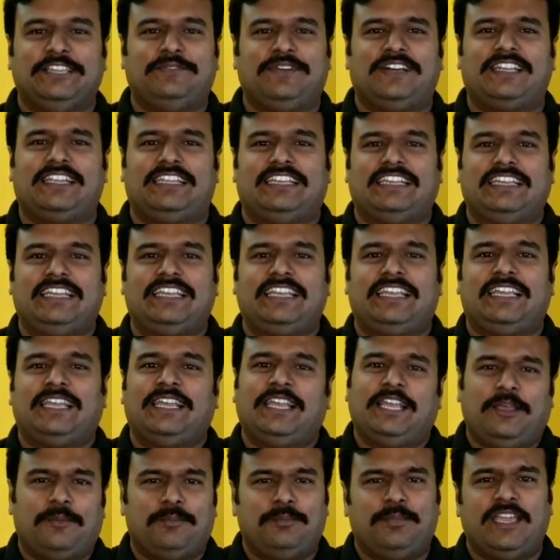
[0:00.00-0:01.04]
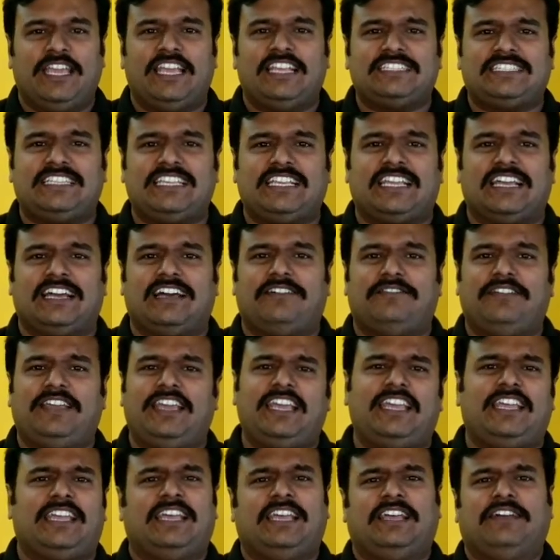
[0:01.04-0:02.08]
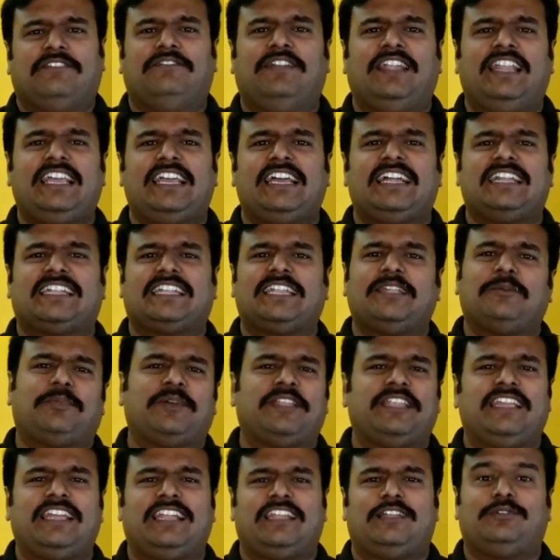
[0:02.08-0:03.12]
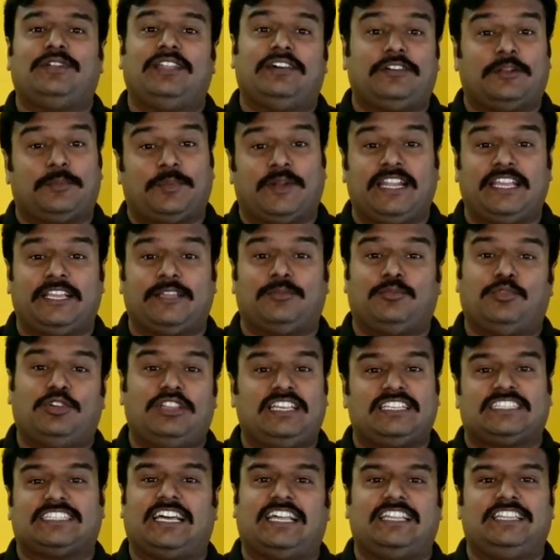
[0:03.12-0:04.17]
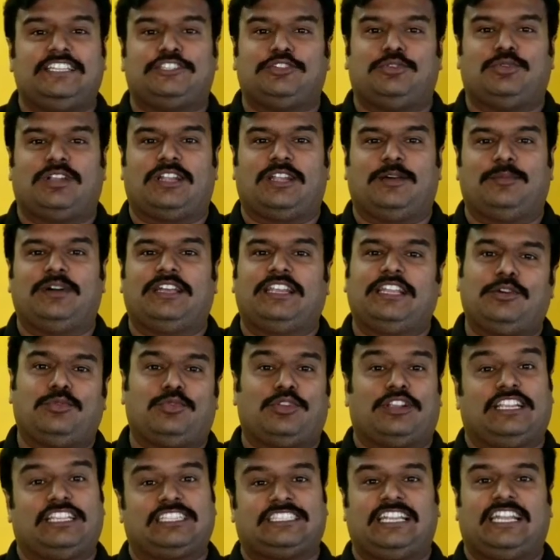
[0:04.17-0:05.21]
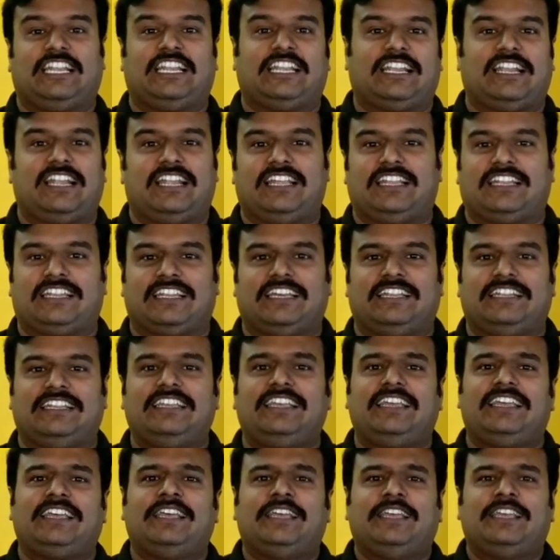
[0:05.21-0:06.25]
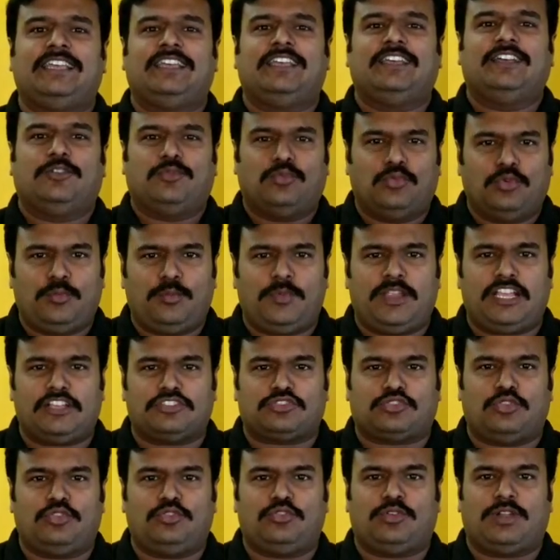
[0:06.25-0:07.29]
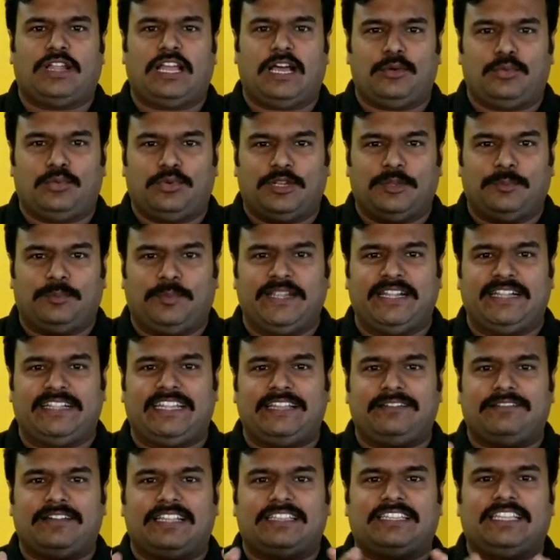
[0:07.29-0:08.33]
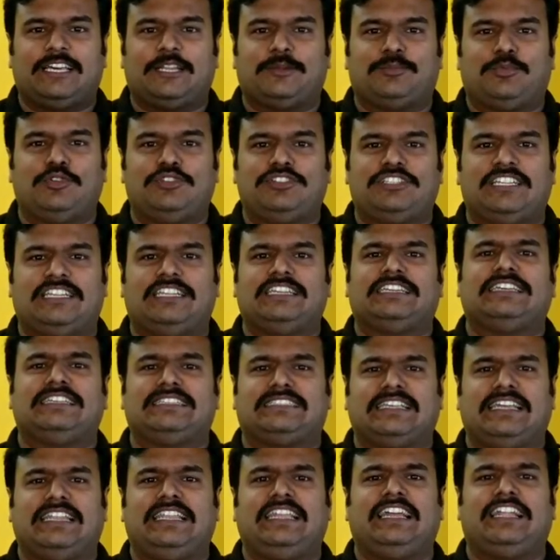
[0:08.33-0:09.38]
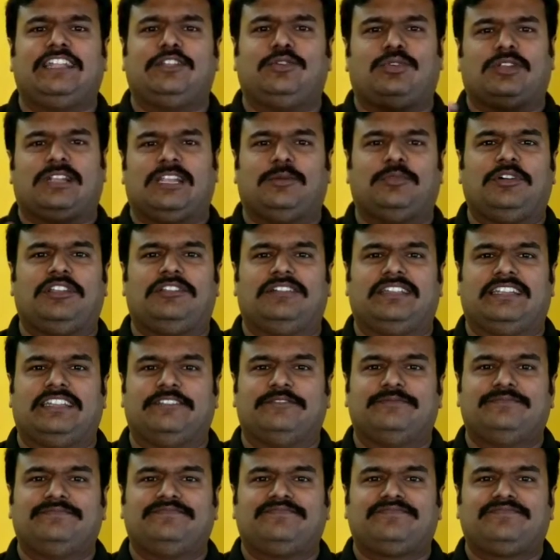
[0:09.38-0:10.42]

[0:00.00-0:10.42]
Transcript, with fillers: இவர் பேசிக்காவே விளையாட்டில் பெரிய அளவில் அவர் படிக்கும் போதே சாதிச்ச ஒரு நபர் ஒரு ரெஸ்லரால இருக்காரு உண்மையா சொல்லணும்னா ஒரு பிடி வாத்தியார் பொசிஷனுக்கு சரியான ஒரு நபர் வரு